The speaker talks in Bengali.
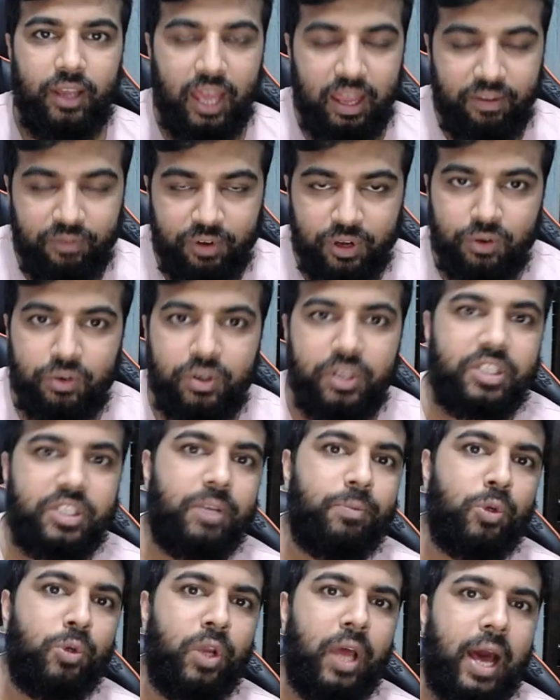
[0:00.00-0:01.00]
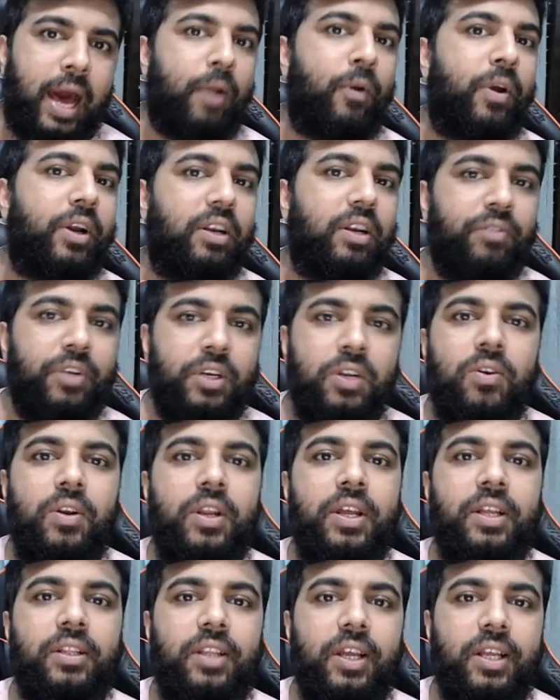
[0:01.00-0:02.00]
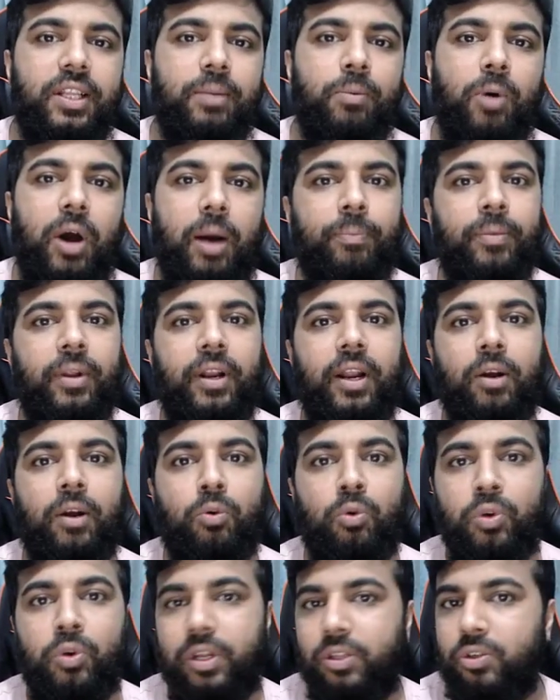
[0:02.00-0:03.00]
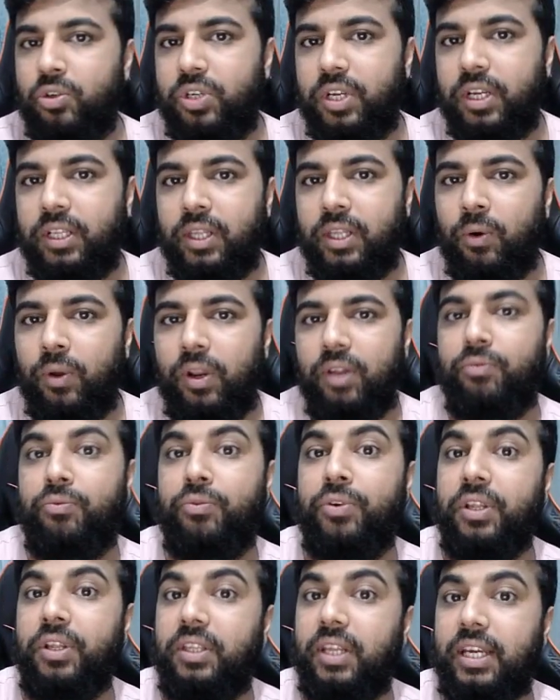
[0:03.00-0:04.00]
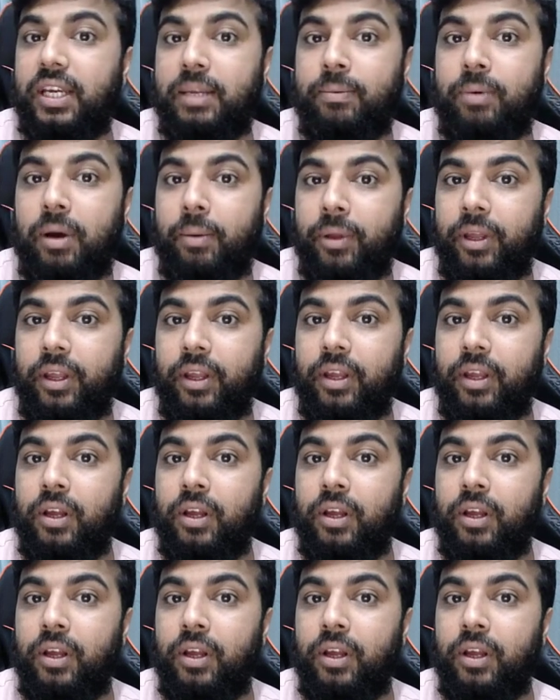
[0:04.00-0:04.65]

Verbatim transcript: এই ভিডিও ডিসক্রিপশনে আরও একটা ভিডিও লিঙ্ক দিয়ে দিব আপনারা কোনো কিছু শিখতে হলে ফ্রিতে কিভাবে